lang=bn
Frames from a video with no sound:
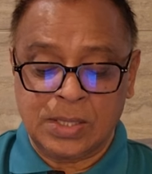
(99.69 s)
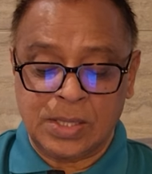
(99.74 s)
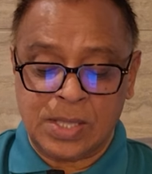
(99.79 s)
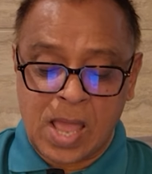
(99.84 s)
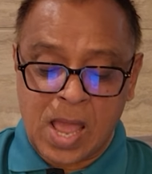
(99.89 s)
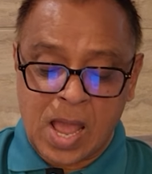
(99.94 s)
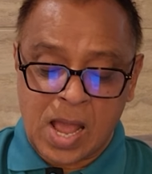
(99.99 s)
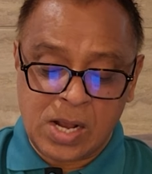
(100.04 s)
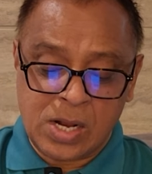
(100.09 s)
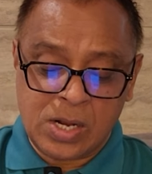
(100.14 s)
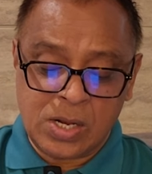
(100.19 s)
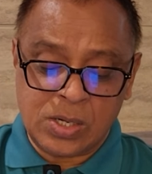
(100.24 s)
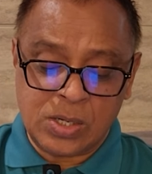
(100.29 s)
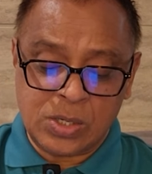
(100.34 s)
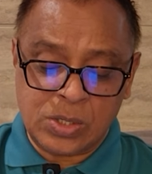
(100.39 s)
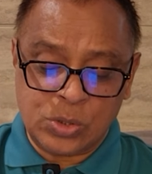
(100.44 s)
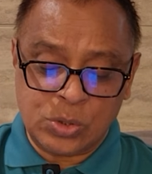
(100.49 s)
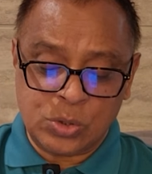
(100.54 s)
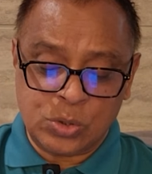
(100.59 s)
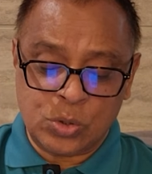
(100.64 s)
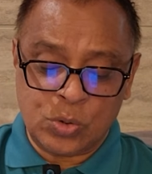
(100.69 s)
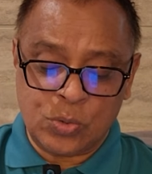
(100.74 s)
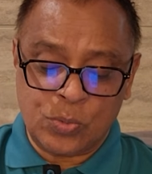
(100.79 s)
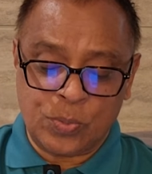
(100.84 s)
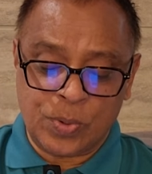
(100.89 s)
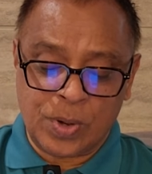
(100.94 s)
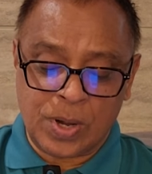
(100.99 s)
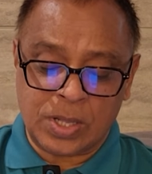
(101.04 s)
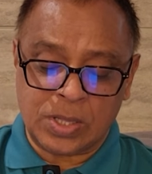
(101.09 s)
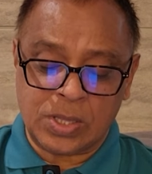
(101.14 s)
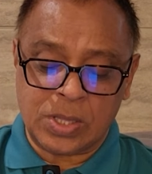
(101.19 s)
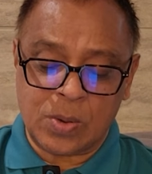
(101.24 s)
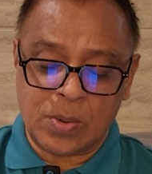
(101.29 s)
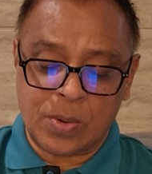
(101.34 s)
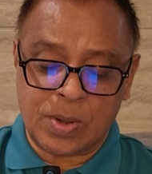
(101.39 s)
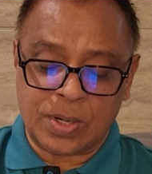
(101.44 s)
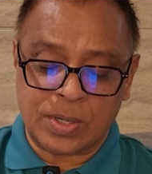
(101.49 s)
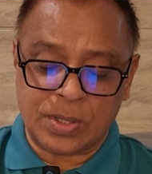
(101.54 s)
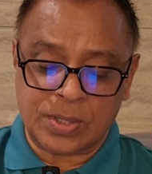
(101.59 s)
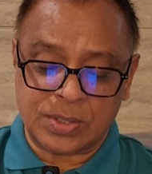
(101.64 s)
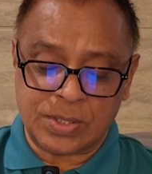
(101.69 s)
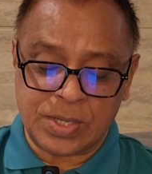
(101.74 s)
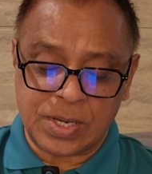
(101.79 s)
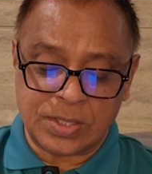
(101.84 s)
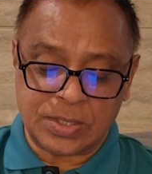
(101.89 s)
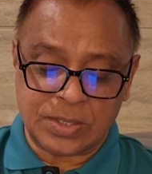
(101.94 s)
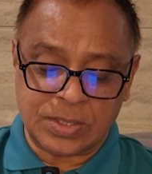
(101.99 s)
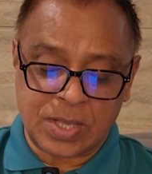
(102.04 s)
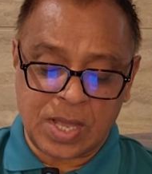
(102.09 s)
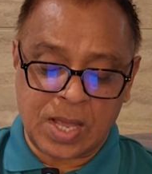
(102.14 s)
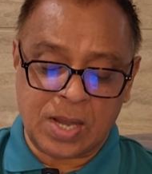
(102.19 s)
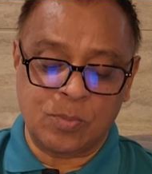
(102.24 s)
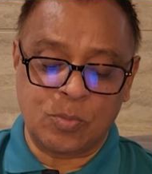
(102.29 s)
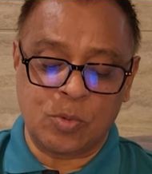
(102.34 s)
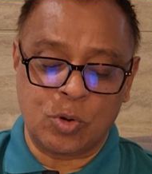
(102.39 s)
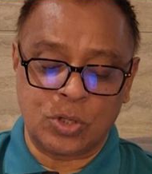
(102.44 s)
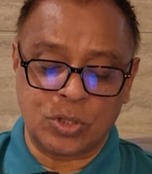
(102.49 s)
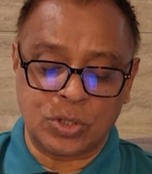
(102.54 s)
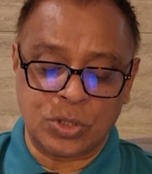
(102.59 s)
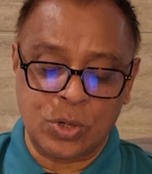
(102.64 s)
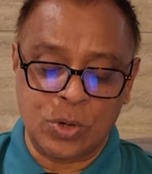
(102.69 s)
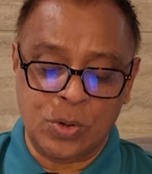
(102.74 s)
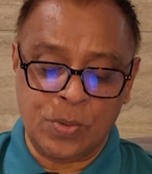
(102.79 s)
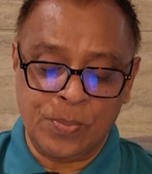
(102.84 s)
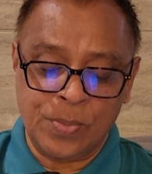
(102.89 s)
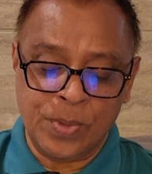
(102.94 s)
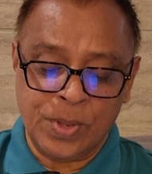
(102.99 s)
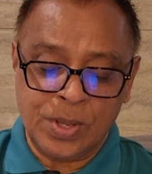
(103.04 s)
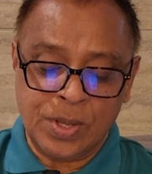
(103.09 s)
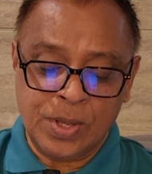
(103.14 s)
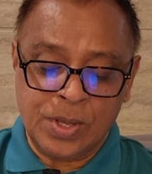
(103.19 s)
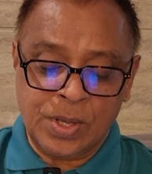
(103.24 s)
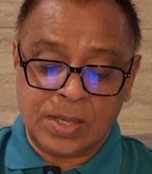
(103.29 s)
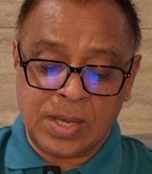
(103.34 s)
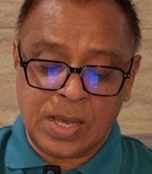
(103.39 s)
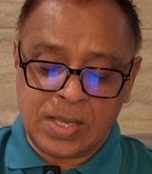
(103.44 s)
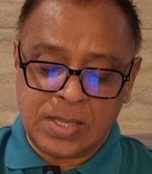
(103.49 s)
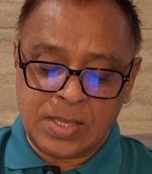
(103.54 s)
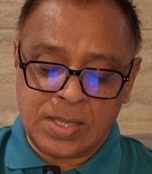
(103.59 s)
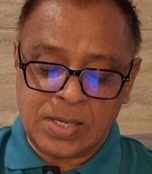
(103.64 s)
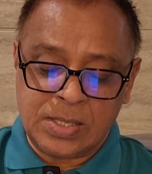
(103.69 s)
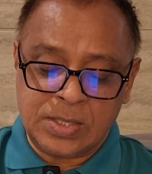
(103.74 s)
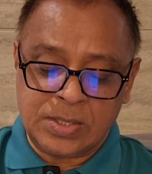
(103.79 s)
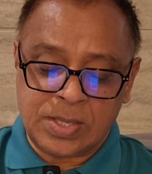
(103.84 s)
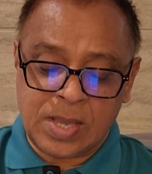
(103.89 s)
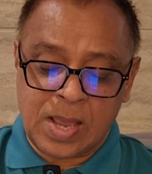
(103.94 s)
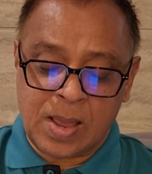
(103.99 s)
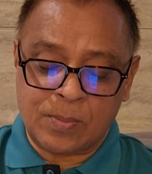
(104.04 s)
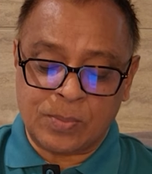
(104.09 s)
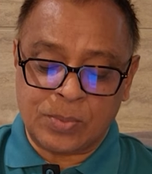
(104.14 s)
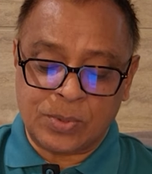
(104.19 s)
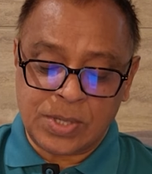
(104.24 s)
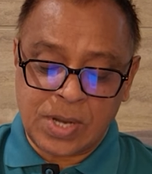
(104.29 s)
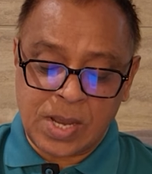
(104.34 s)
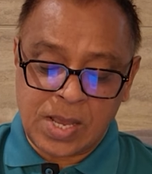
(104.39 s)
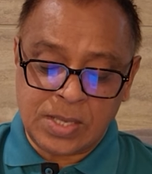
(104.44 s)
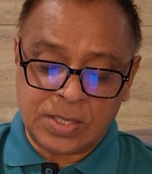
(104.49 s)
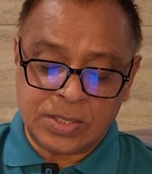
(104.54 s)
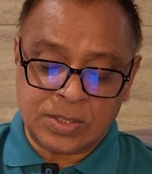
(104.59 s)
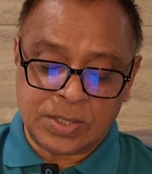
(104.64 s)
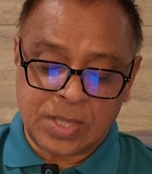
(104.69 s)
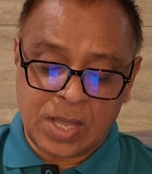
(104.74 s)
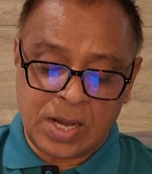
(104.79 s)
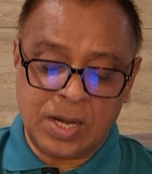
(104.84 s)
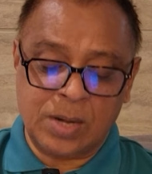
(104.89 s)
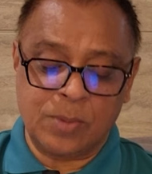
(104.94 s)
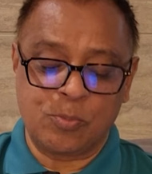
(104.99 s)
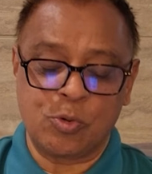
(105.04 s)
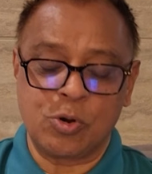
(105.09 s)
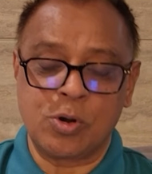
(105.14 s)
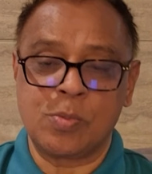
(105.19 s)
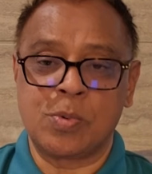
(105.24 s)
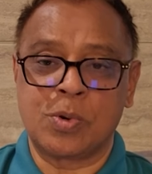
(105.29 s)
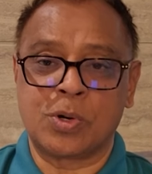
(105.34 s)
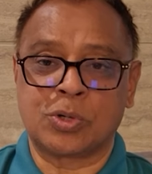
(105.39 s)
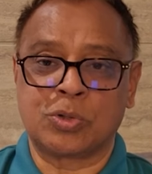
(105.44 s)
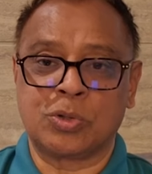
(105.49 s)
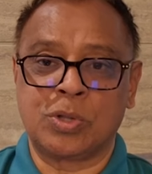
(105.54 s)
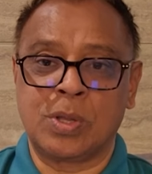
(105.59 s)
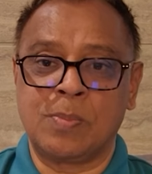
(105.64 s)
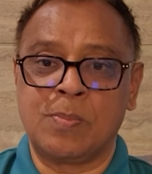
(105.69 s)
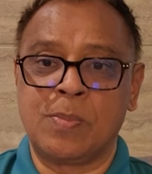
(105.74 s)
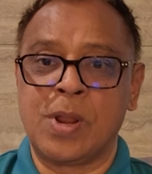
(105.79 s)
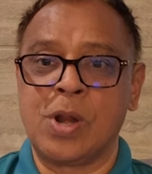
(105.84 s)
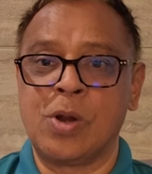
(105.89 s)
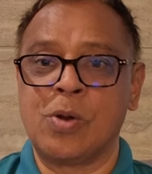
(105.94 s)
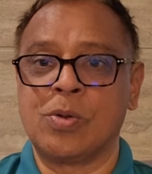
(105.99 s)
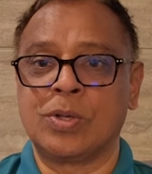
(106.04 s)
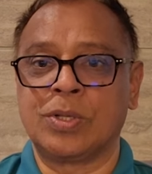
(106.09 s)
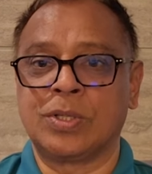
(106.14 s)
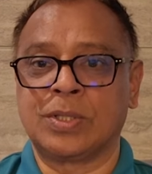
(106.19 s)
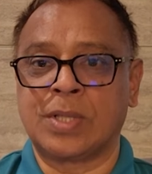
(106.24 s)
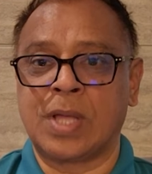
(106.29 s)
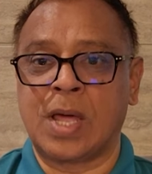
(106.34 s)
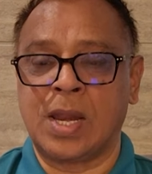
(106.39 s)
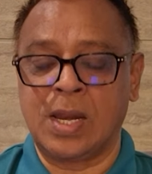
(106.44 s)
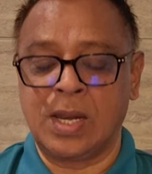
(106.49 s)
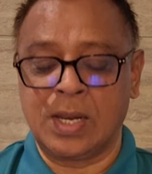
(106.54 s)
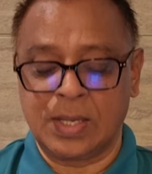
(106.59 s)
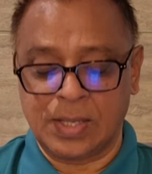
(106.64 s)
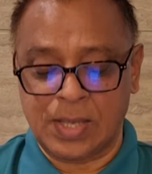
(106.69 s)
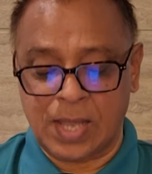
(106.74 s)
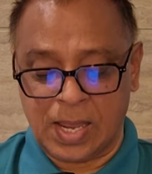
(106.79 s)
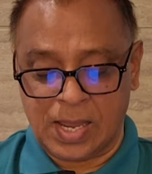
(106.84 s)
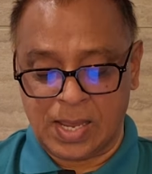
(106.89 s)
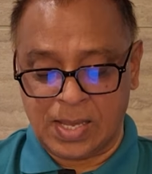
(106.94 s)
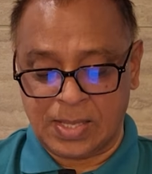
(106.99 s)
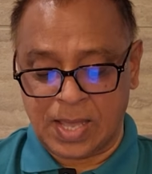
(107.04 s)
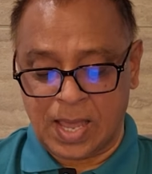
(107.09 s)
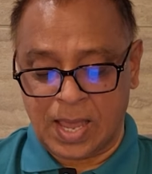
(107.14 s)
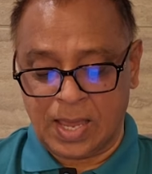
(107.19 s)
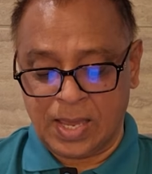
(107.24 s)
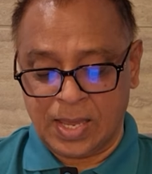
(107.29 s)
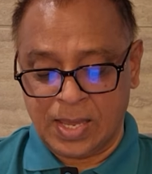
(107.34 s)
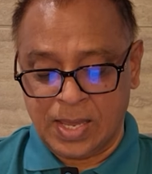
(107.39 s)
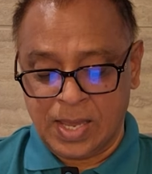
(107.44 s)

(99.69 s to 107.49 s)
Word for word: দেহাংশ ফেলে দেওয়ার যে স্থান বলেছিল এই দিন সিয়াম সেই স্থানের পরিবর্তে ভিন্ন স্থান দেখিয়ে দেয়